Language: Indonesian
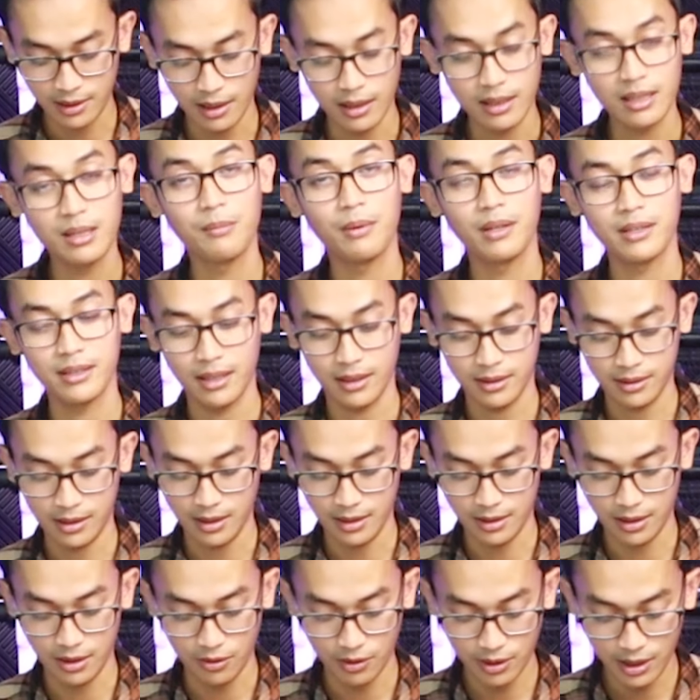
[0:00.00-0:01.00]
tinggal dipasang
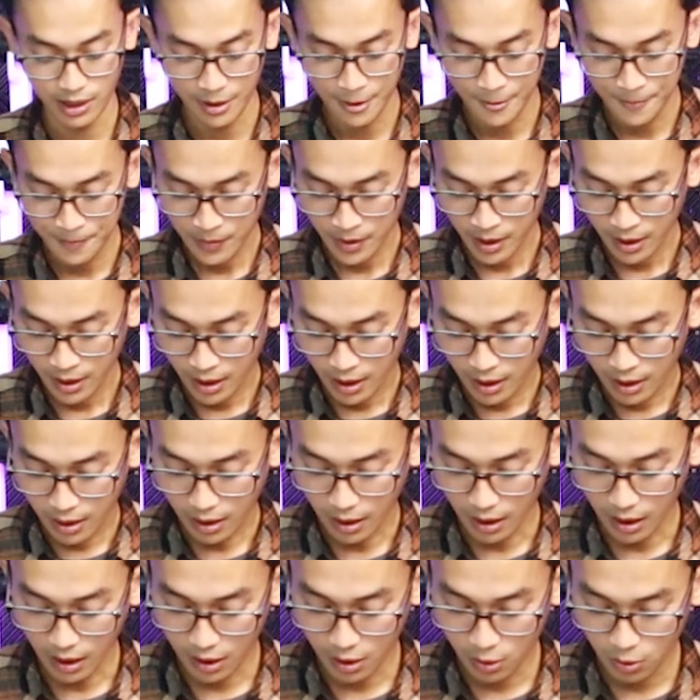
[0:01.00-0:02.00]
saja. Oke.
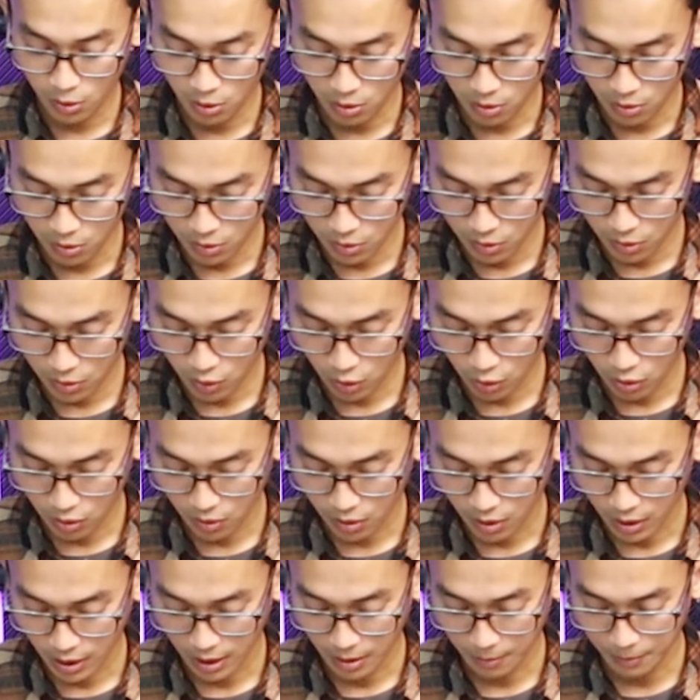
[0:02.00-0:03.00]
Lalu untuk
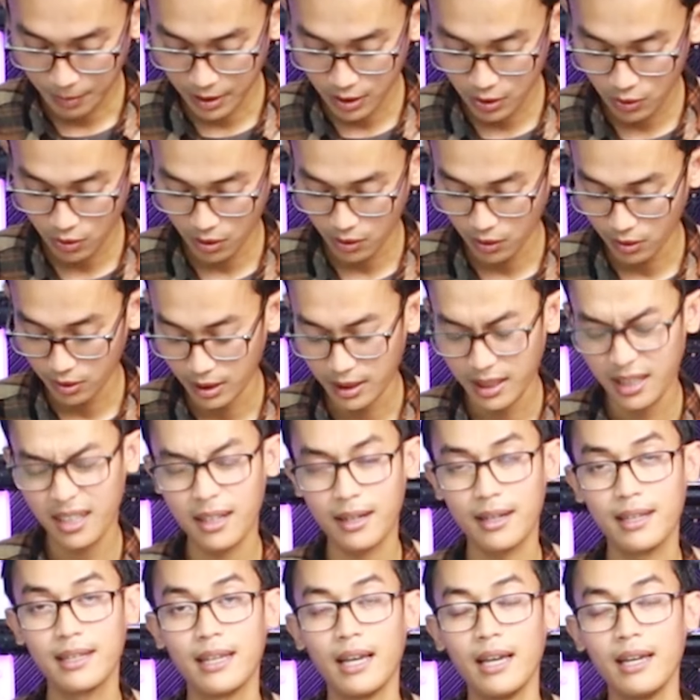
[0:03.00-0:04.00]
picu atau
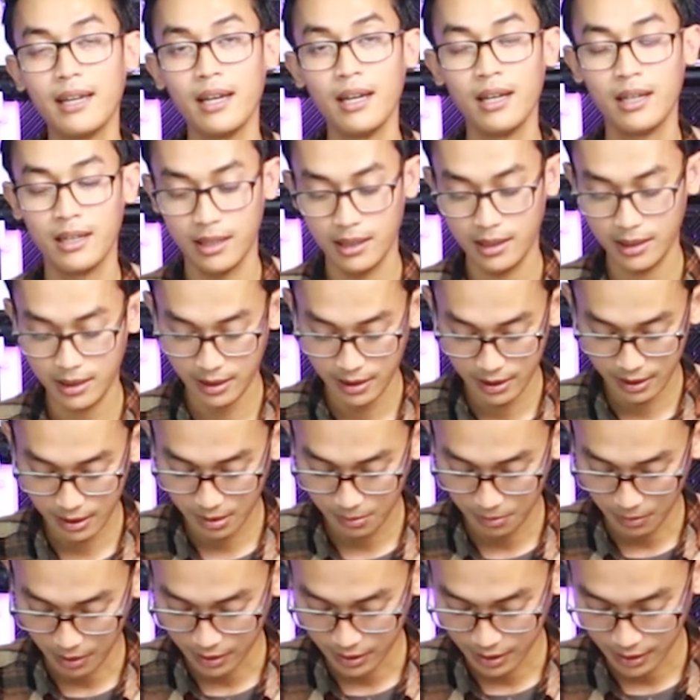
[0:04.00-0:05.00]
triggernya ya,
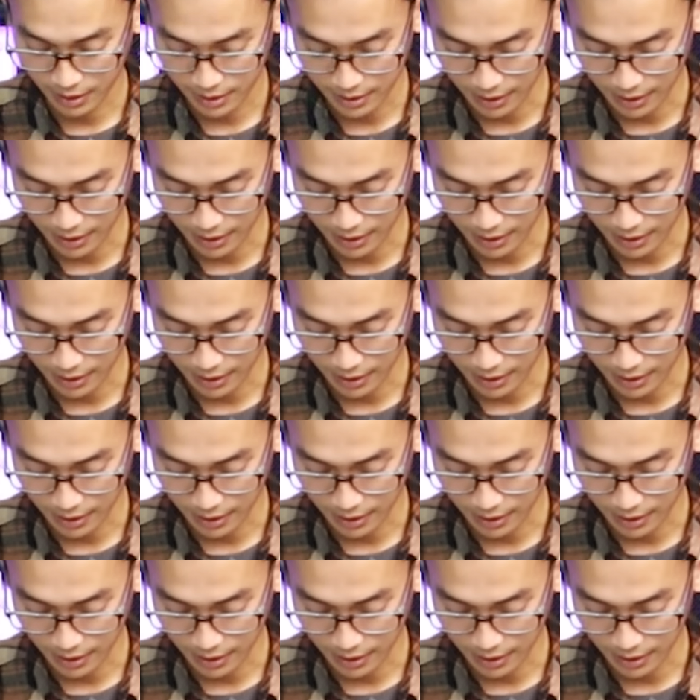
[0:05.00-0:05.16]
ini masih